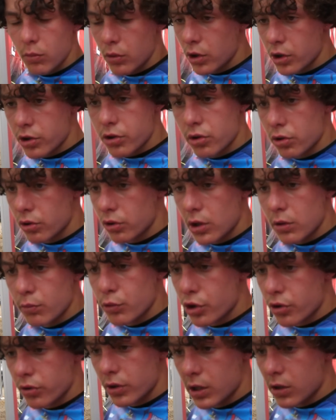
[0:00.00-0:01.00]
Non mais, je suis,
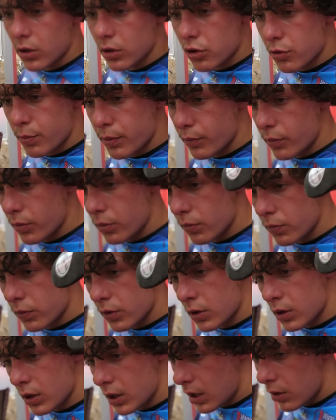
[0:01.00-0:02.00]
mais je suis d'accord. Mais le
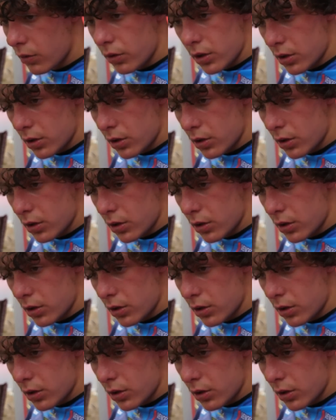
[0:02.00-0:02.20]
roulage, si ah tu